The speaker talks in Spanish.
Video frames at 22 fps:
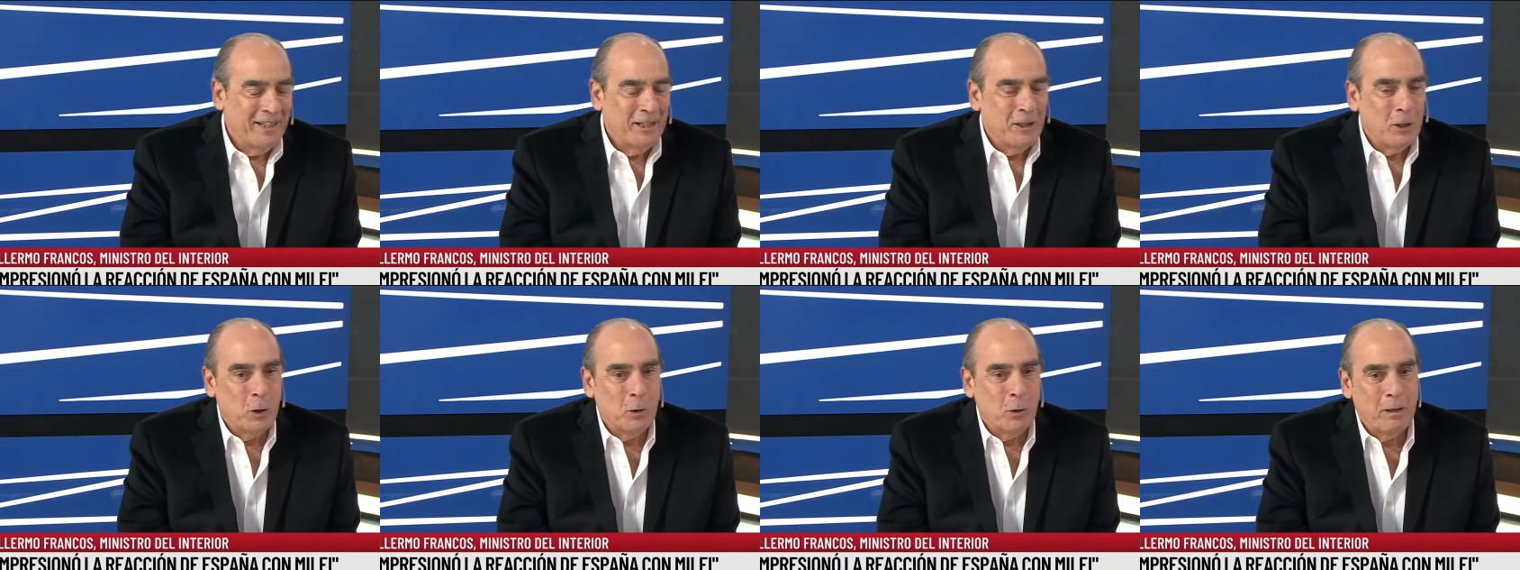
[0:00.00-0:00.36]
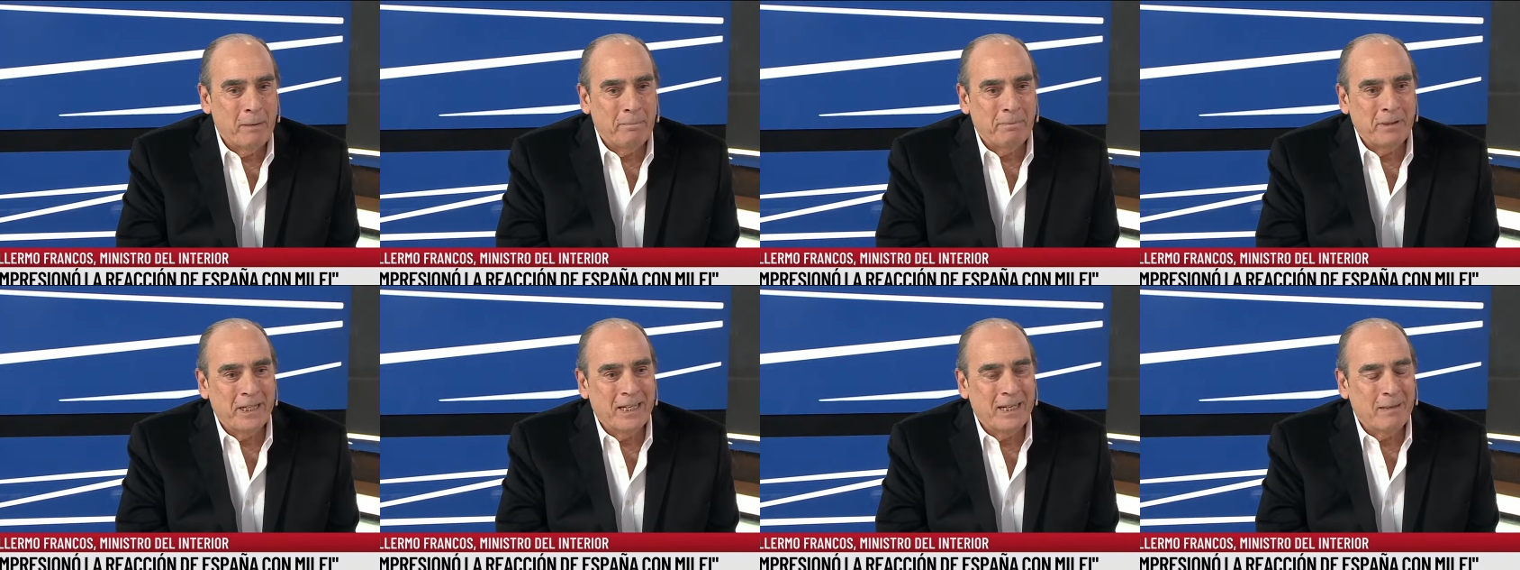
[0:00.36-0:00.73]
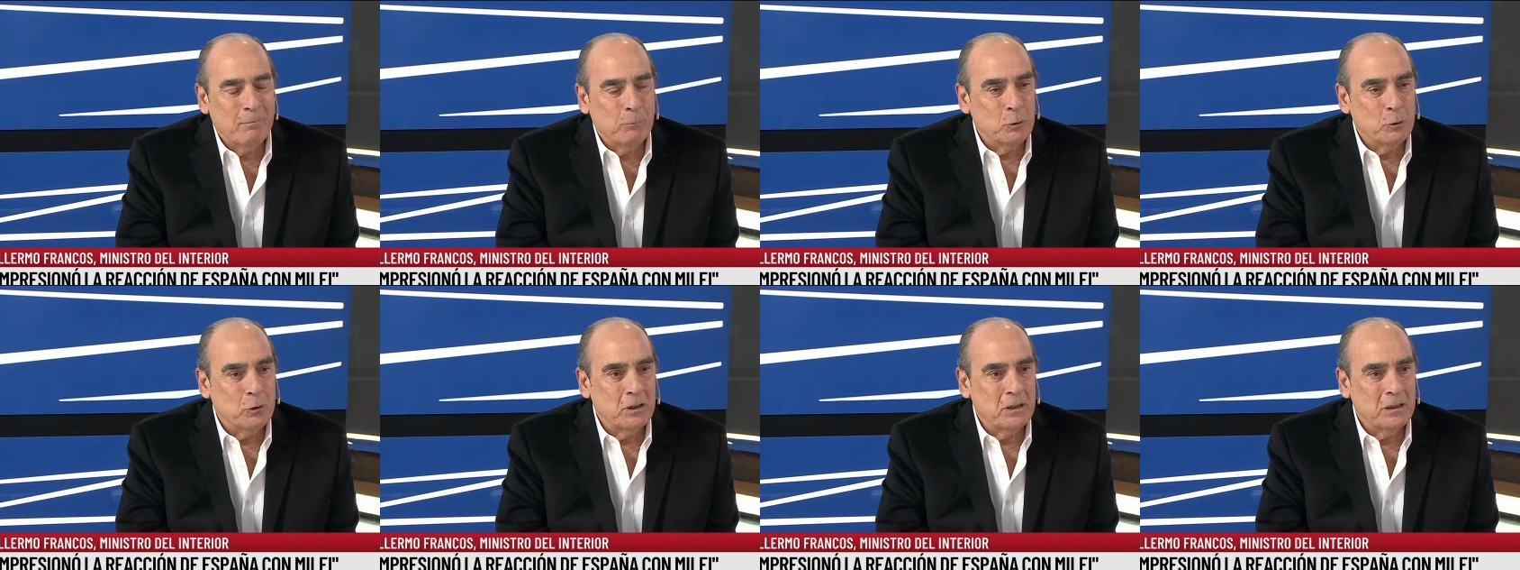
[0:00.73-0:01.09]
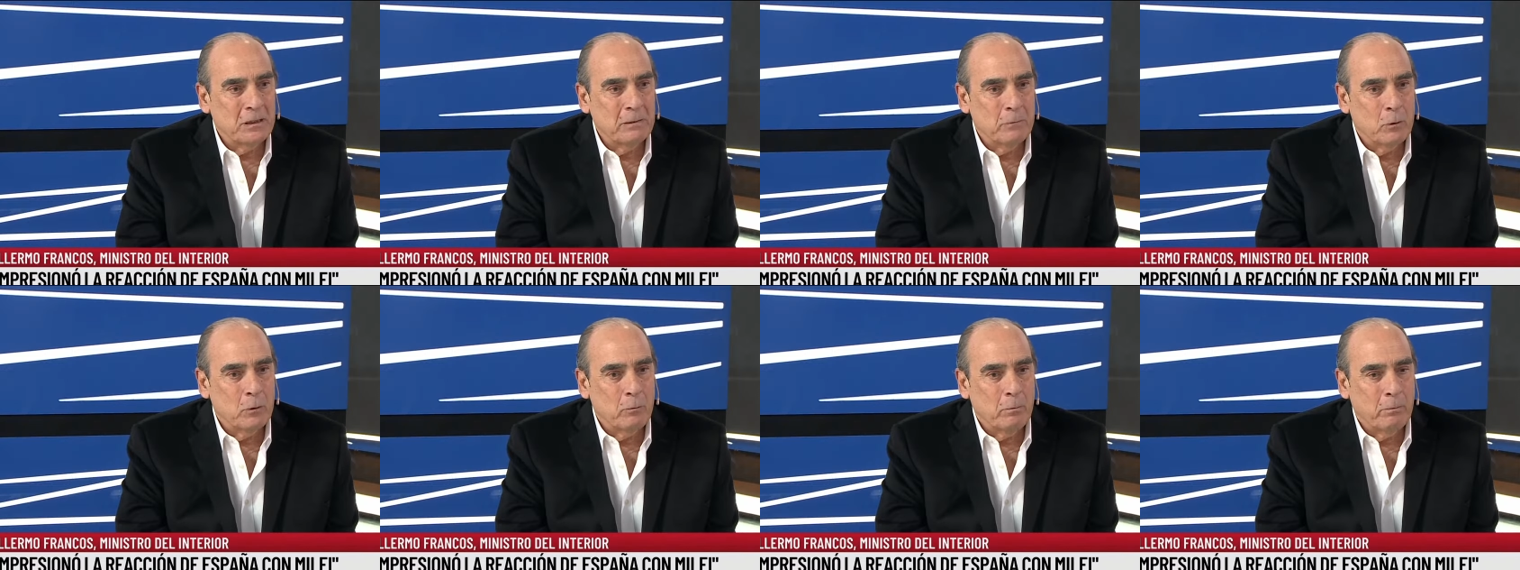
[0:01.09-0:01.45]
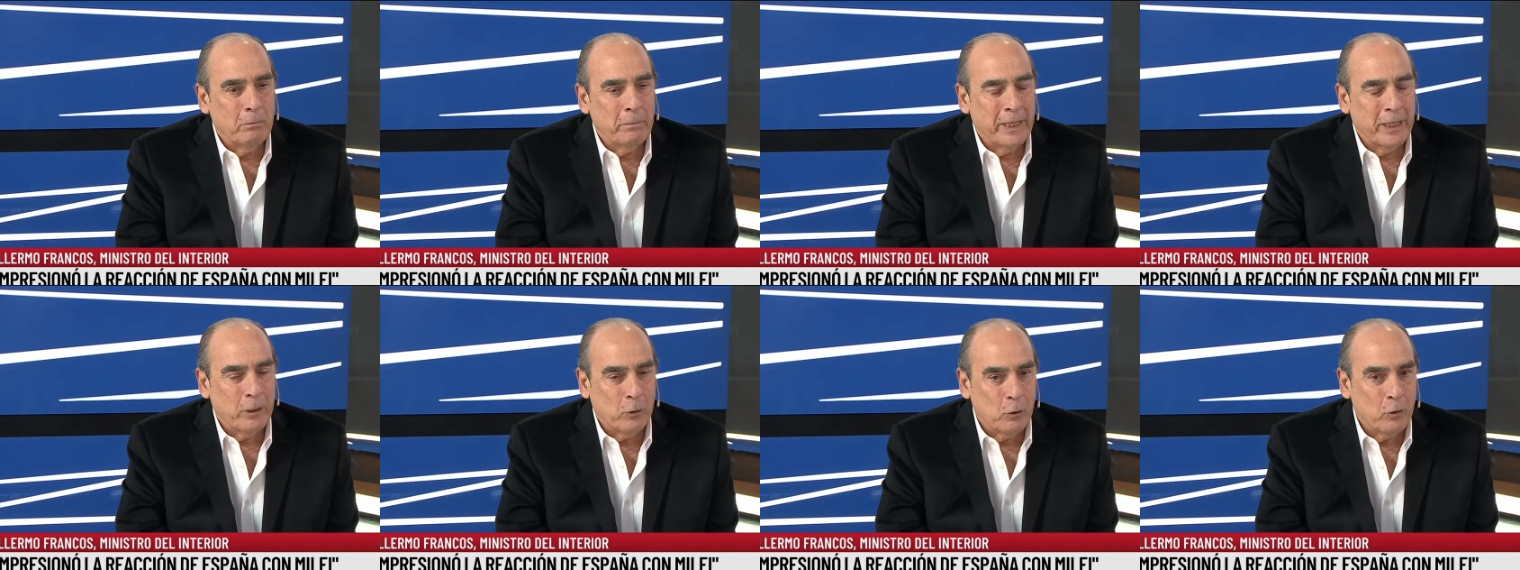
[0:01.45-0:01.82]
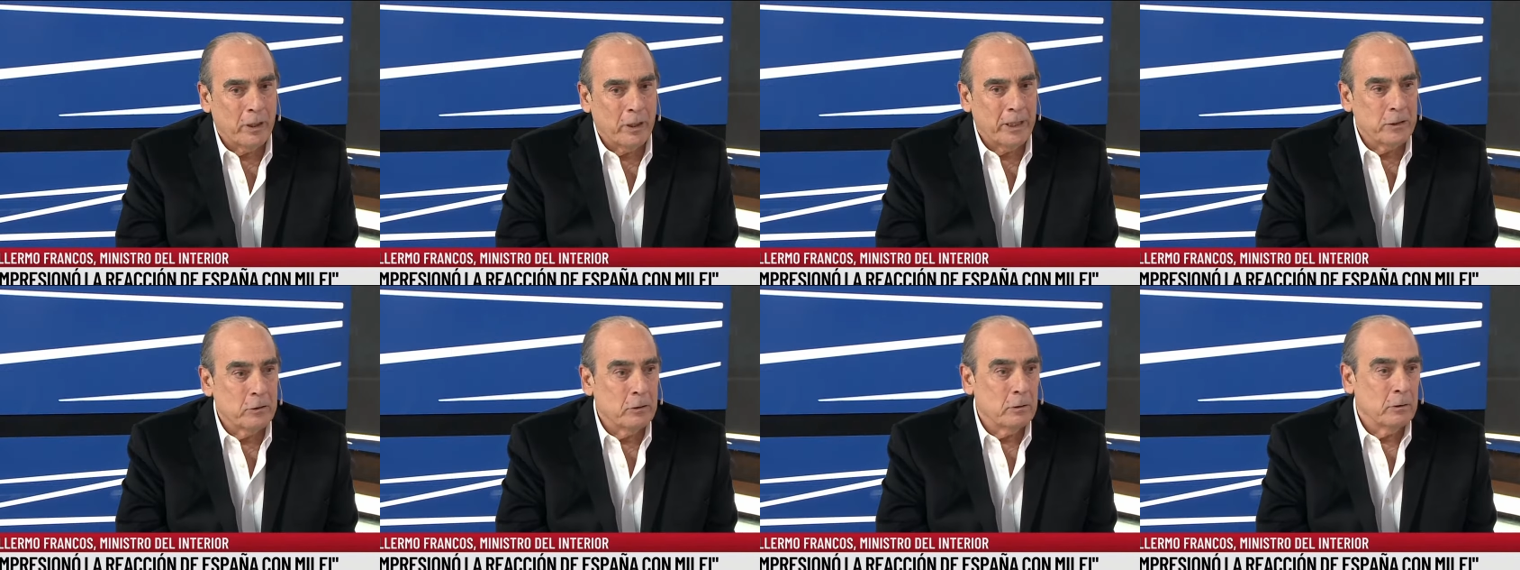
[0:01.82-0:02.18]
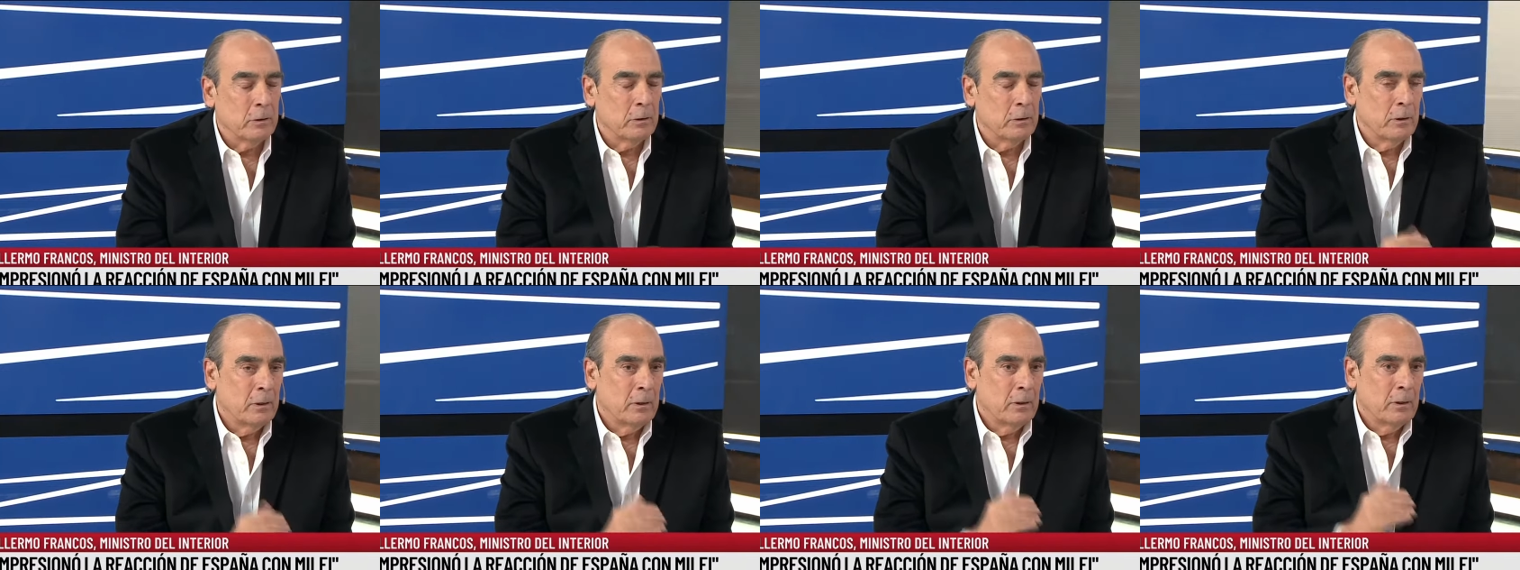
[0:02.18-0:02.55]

lo va a explicar muchísimo mejor que yo.